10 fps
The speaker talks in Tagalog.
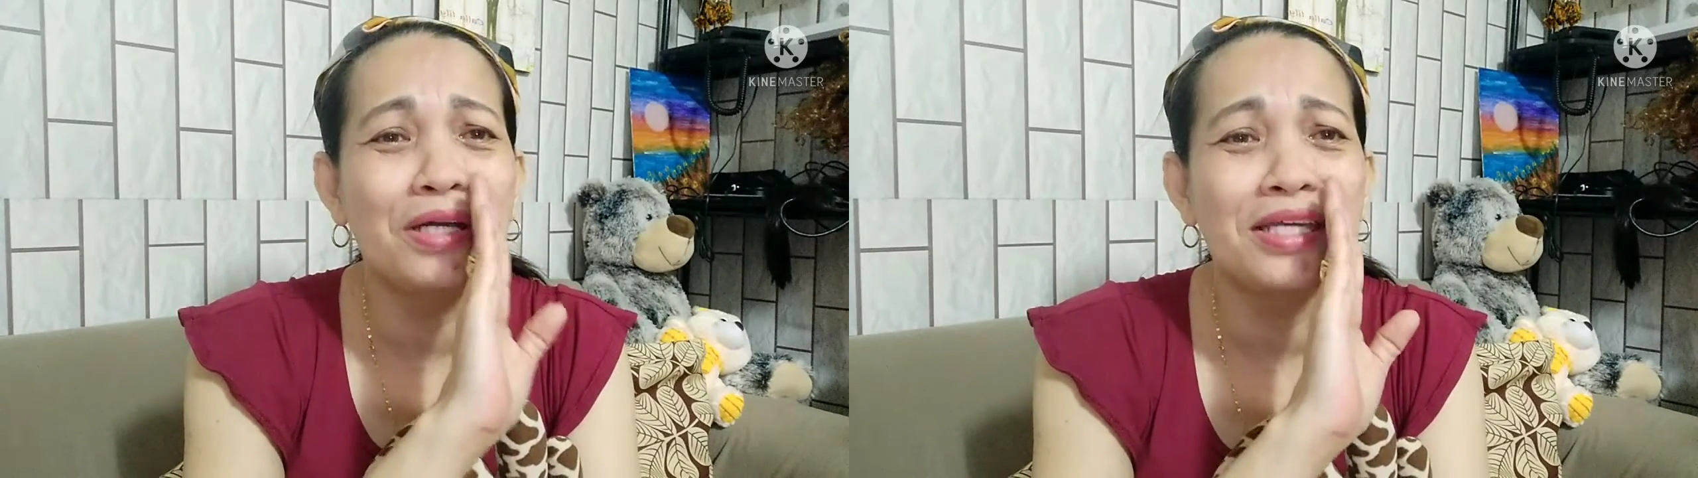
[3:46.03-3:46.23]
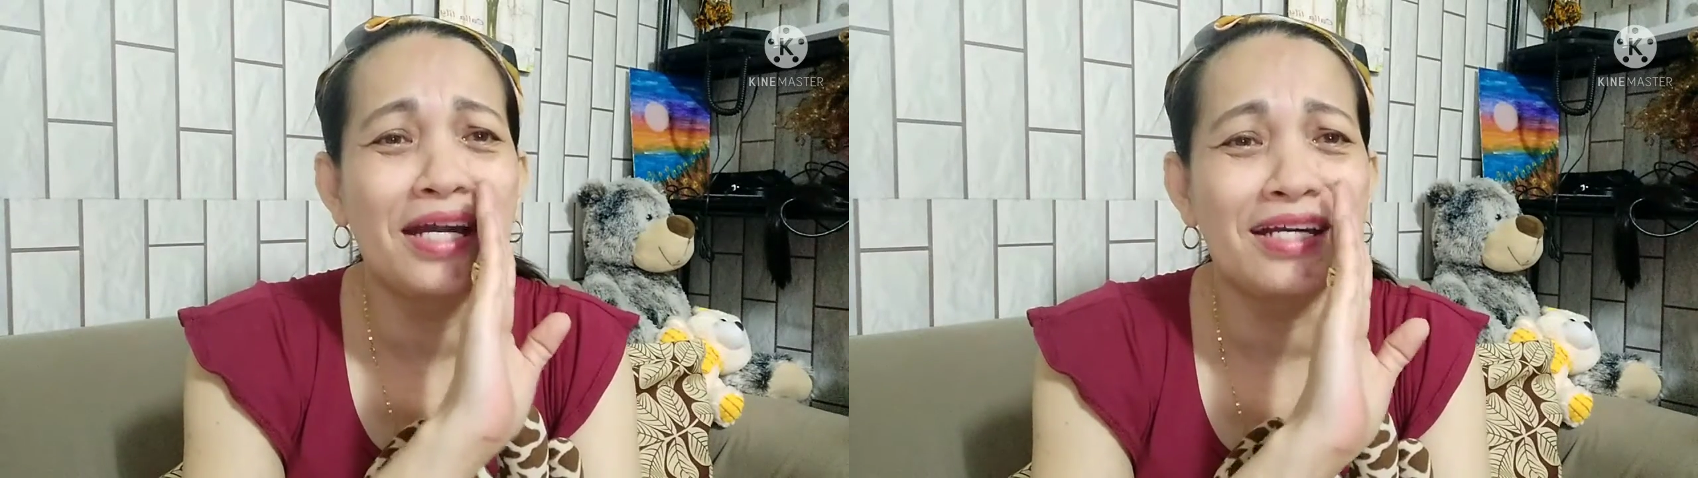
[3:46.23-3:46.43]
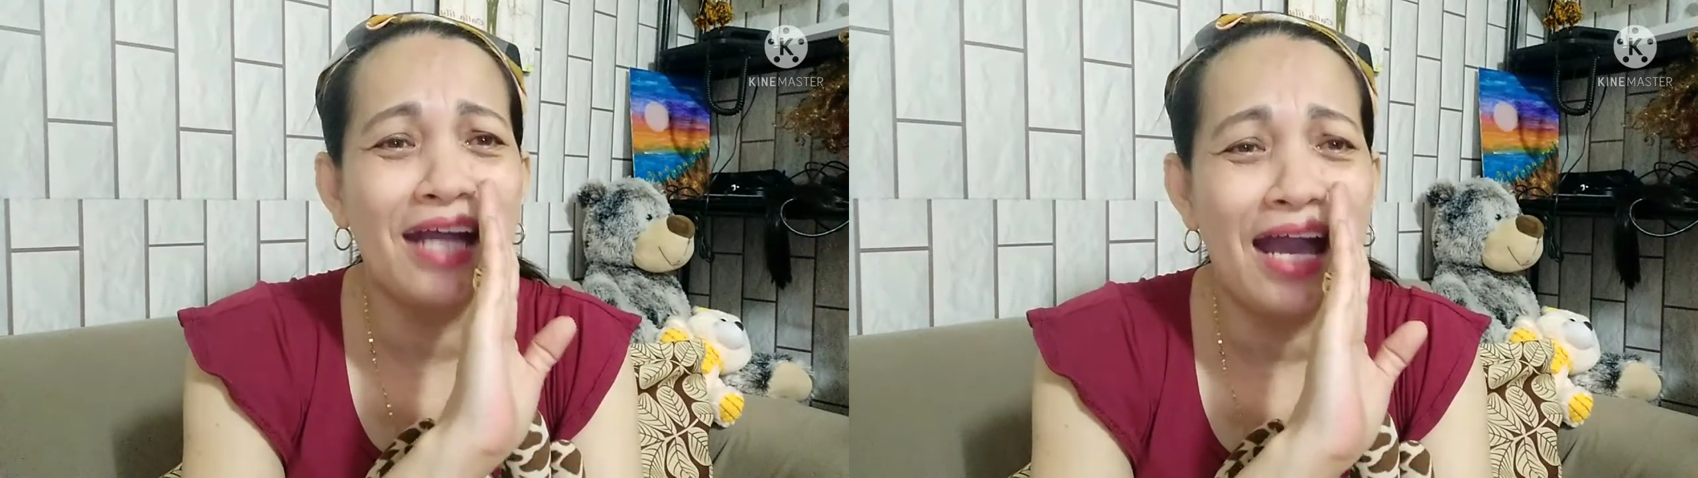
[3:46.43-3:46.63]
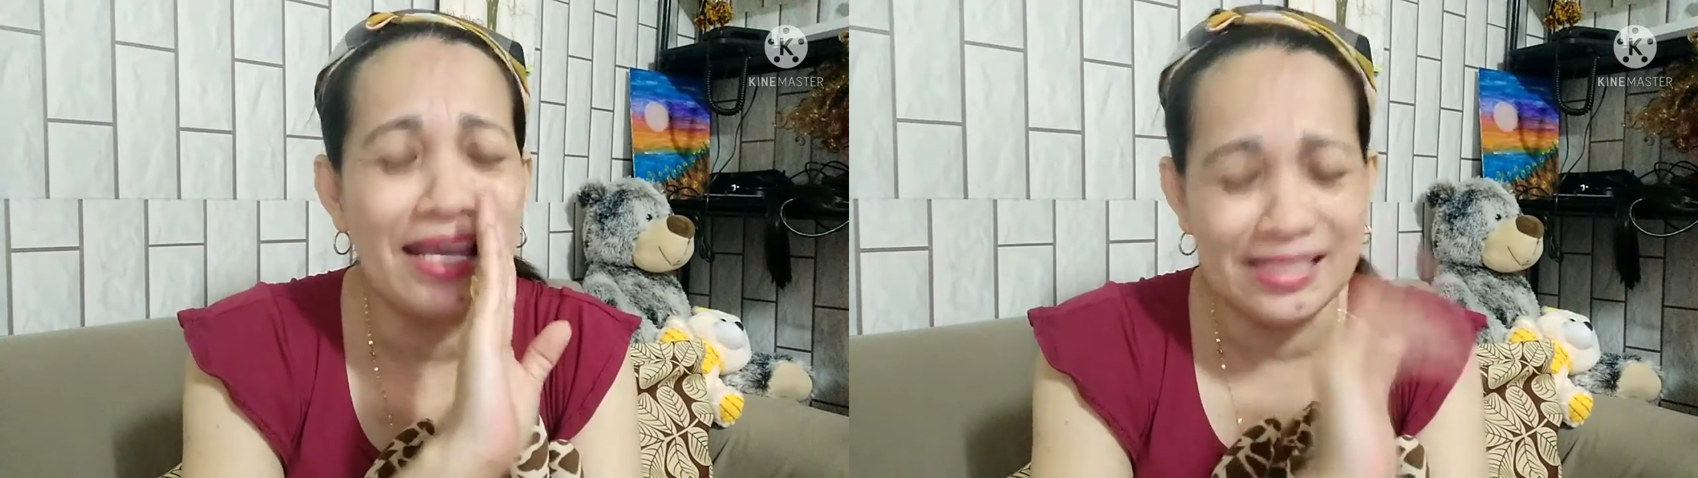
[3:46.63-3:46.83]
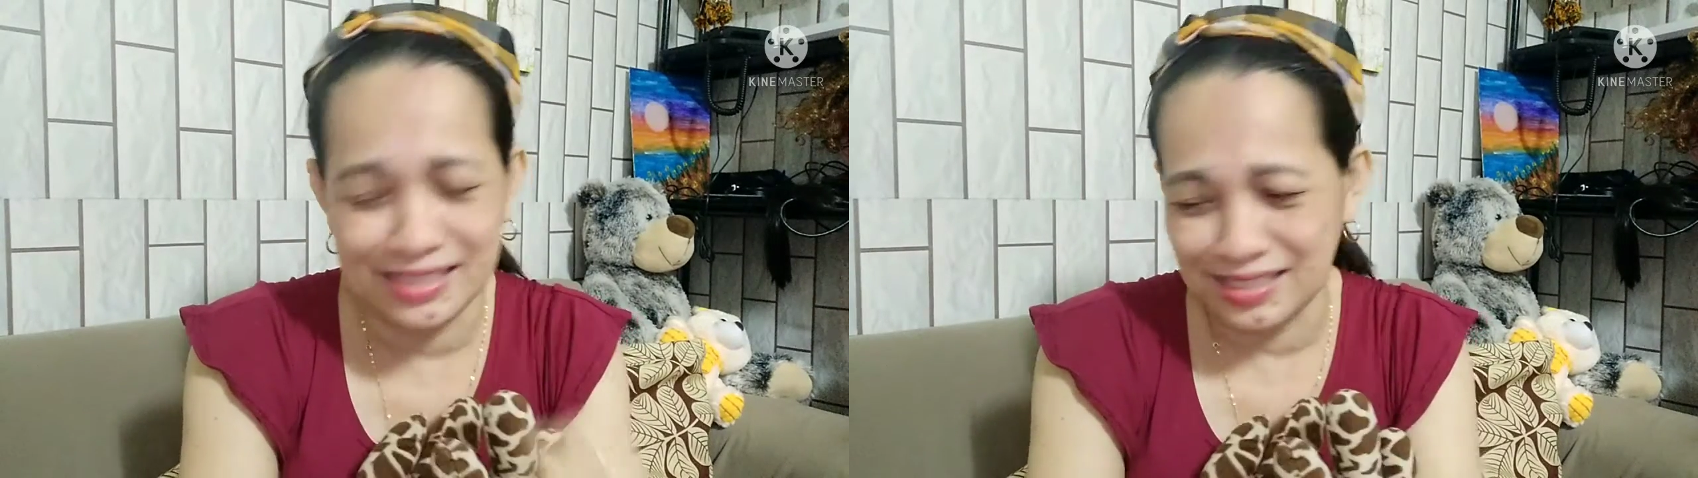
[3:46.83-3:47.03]
kaya
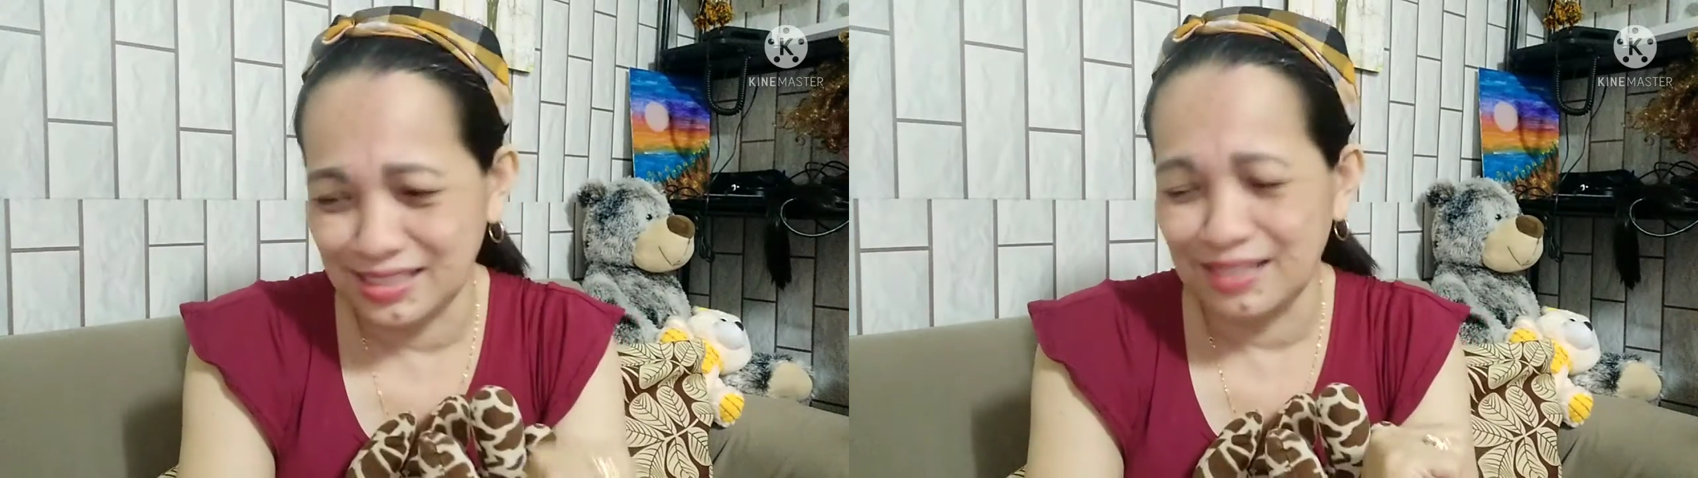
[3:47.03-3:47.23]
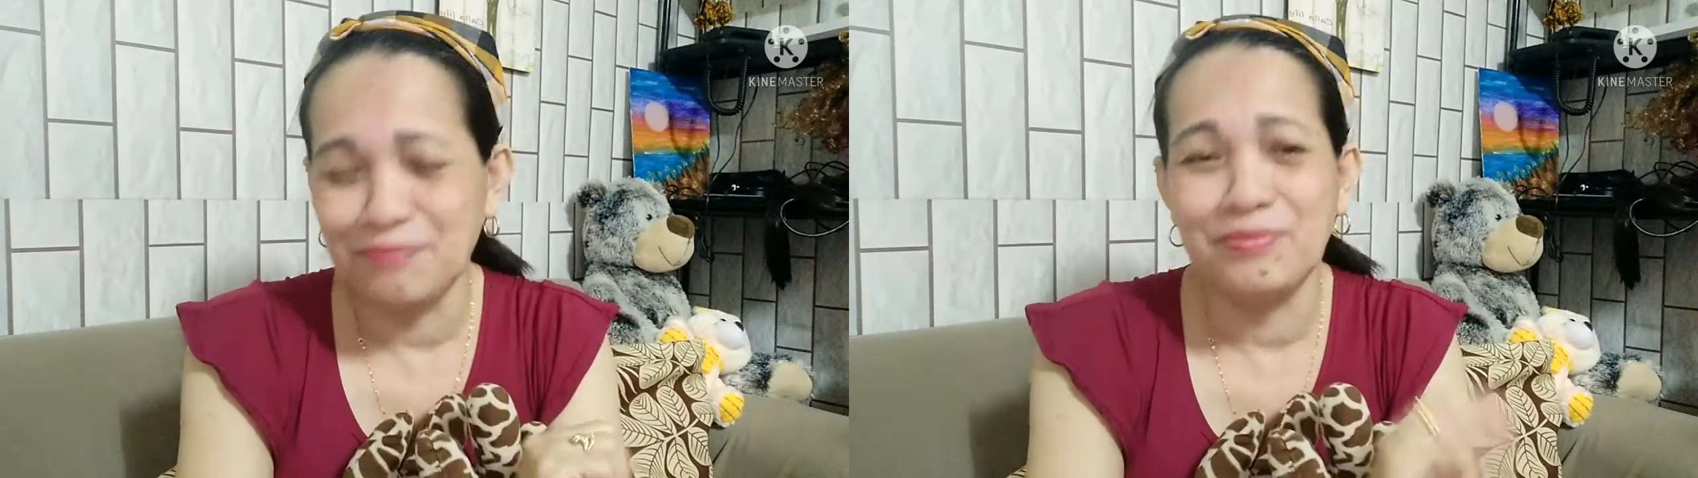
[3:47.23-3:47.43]
guys